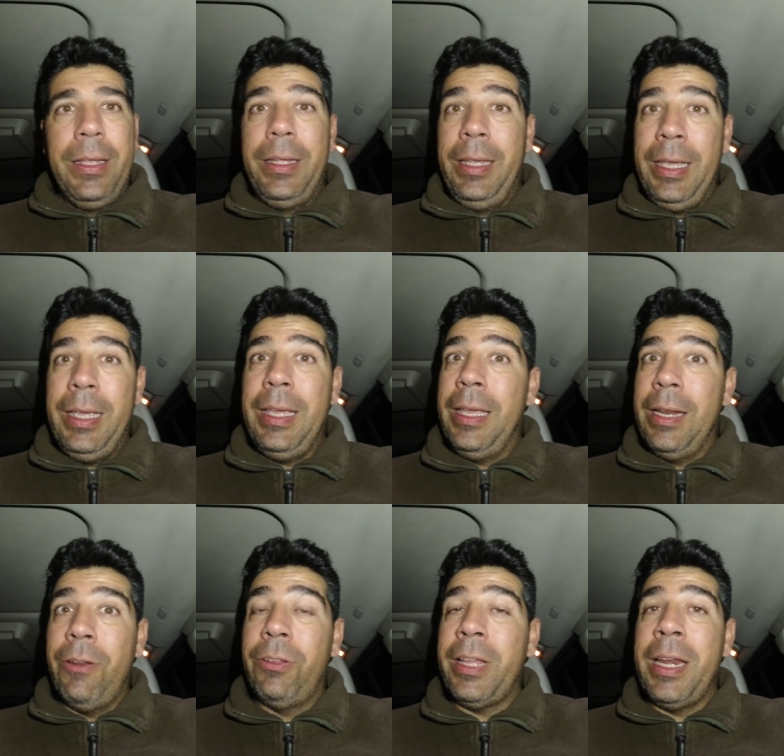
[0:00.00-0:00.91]

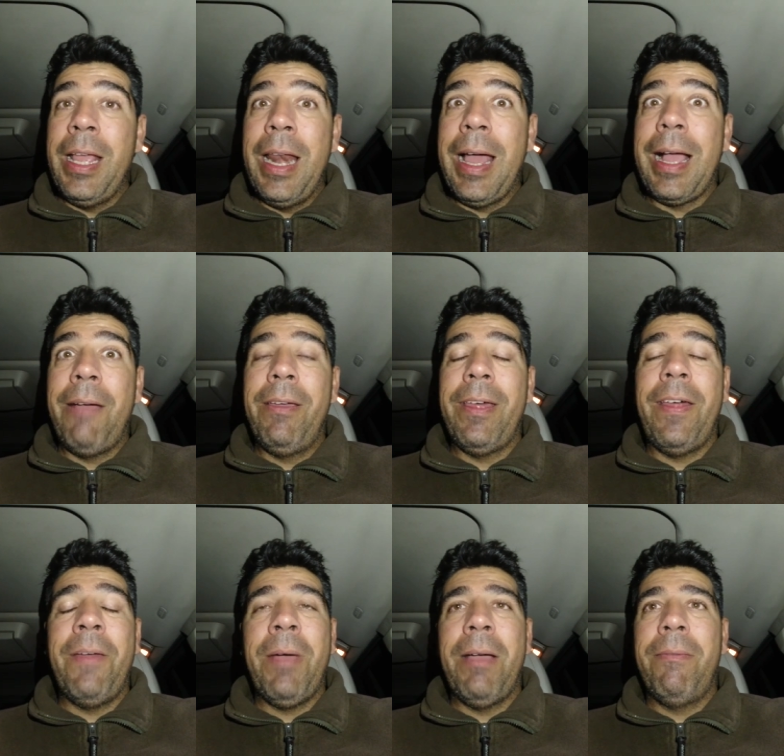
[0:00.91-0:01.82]
Y lo tenía en la cabeza
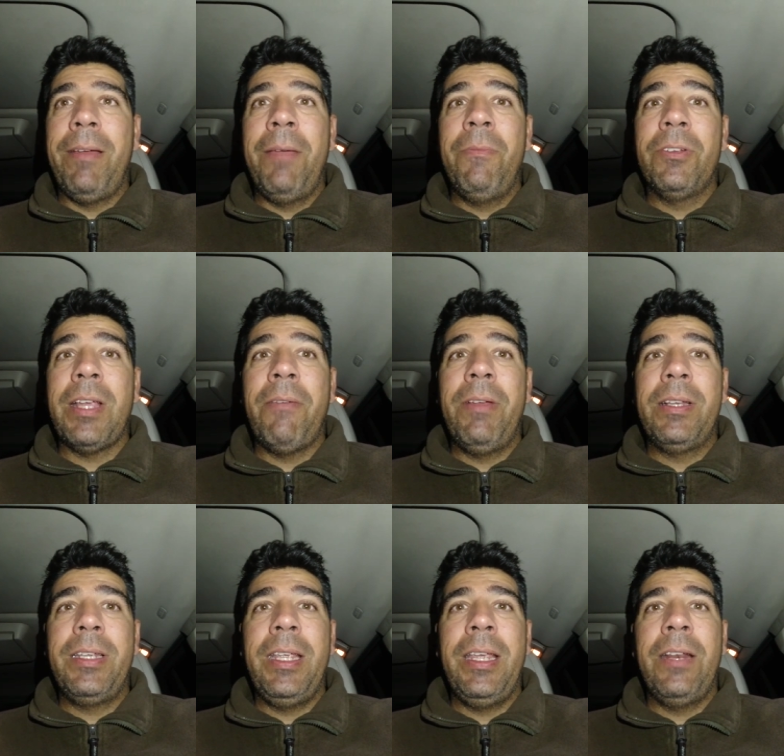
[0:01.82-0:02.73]
además. Veremos a
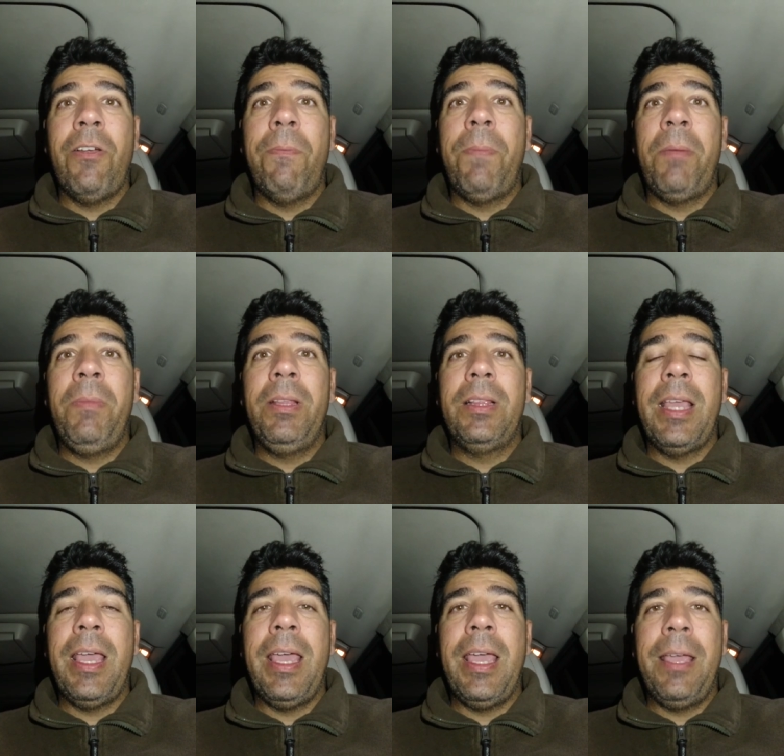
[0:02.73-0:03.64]
ver si nos
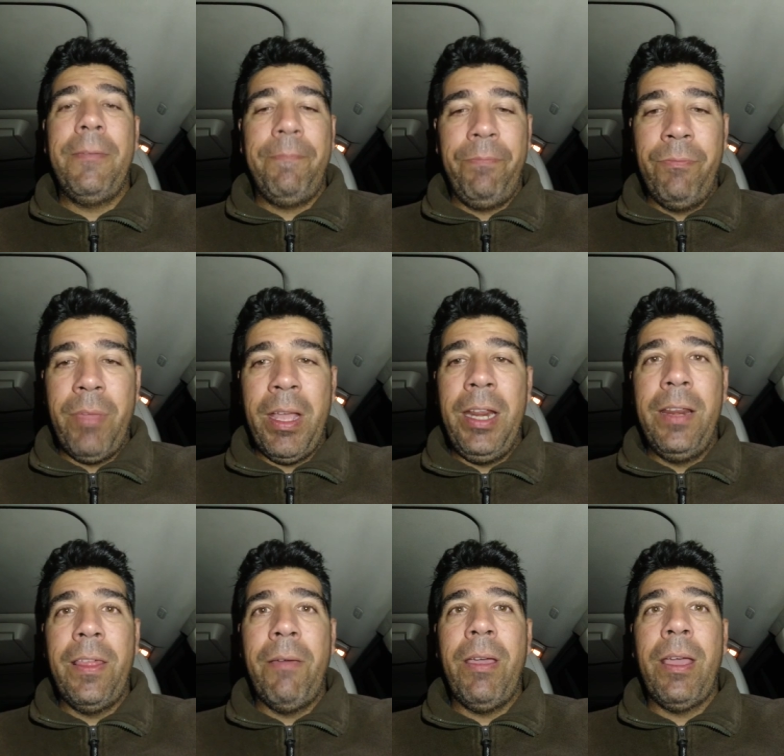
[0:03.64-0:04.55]
permite
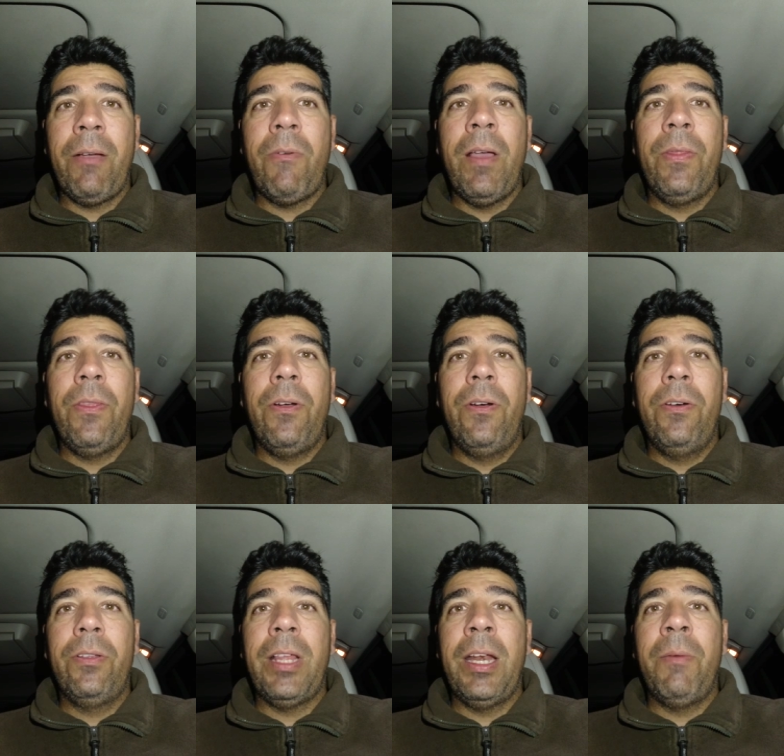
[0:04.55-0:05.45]
venir de vez en
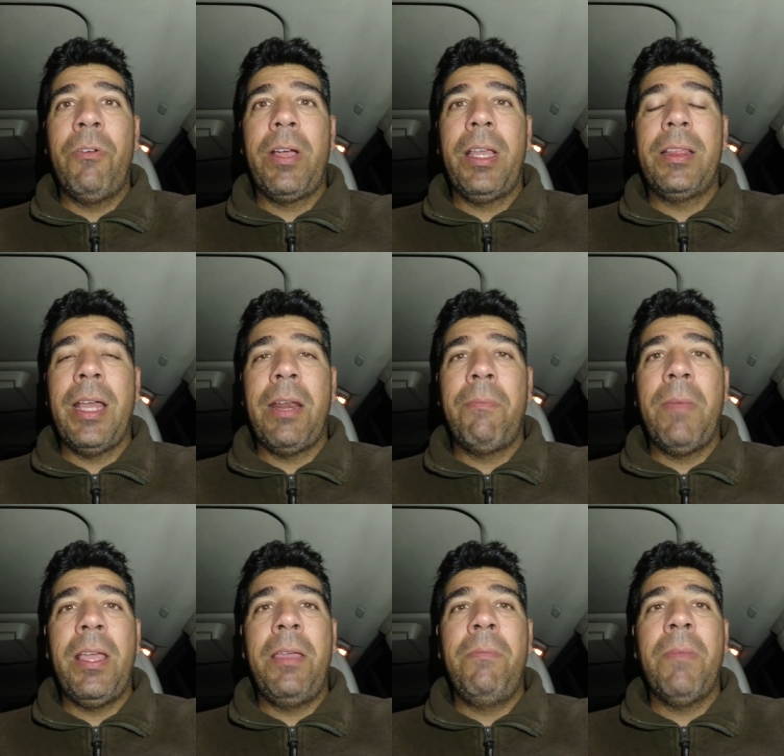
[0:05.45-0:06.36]
cuando o tenemos que estar
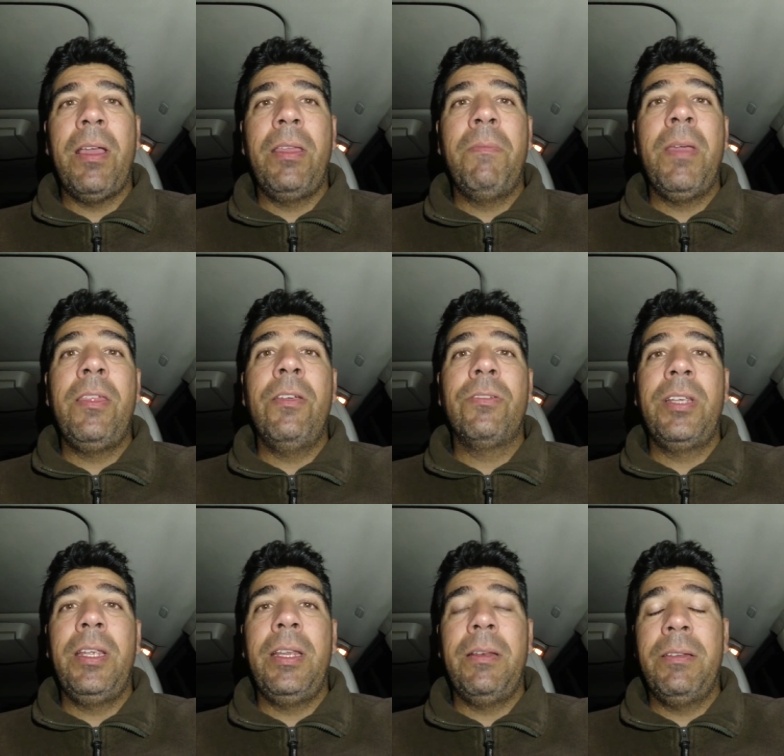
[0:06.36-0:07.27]
mes y mes y medio
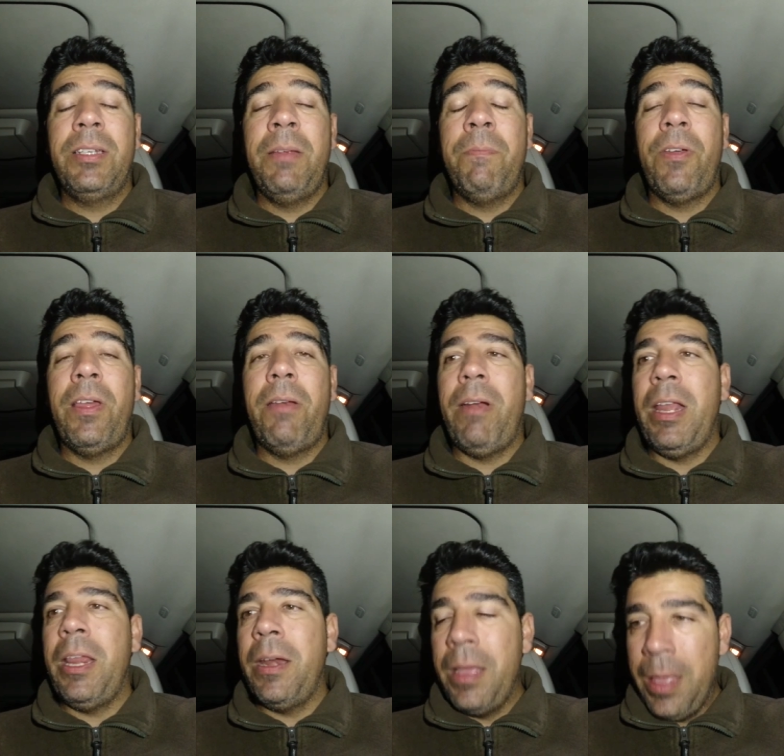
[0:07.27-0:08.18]
sin, sin poder
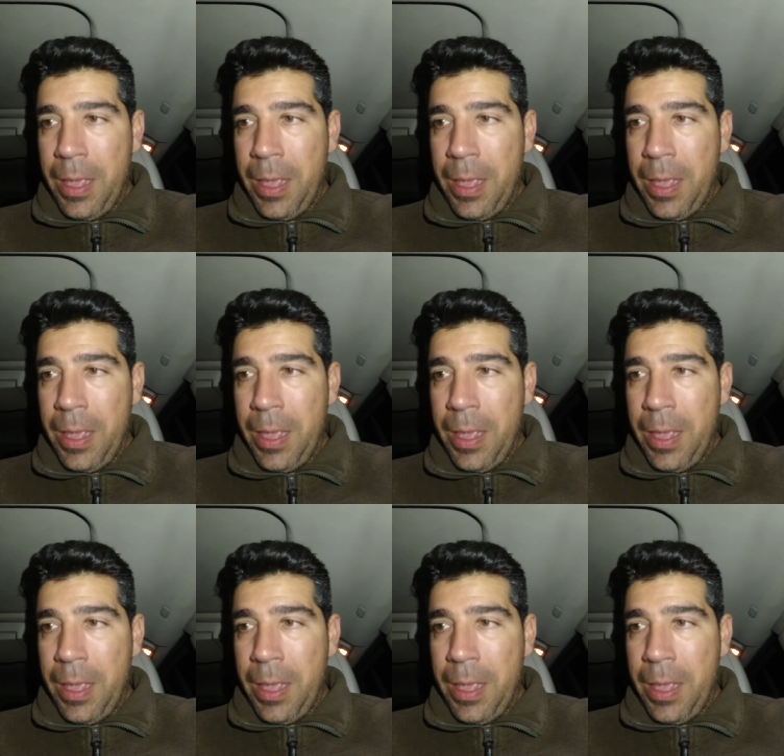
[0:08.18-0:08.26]
venir.